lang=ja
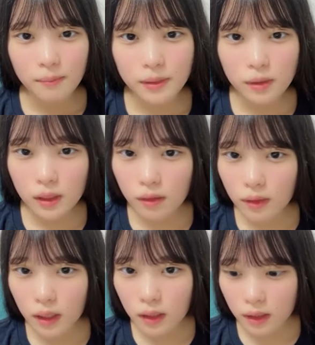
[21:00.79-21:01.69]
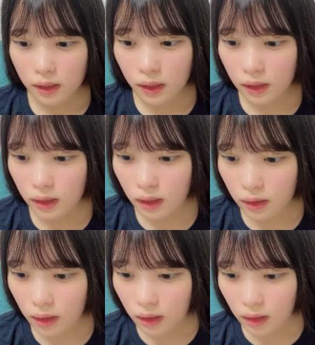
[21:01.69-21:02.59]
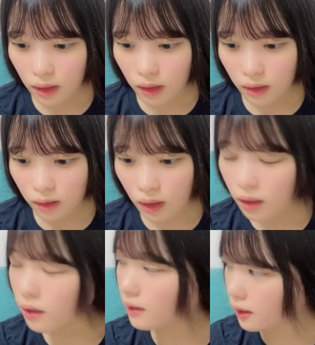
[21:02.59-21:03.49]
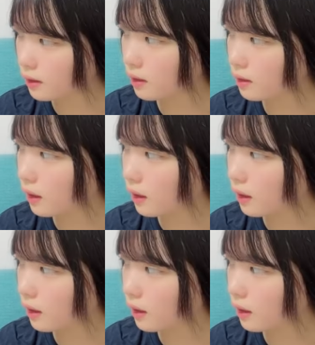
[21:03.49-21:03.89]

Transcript: みそきはなんか期間限定でなんかねなん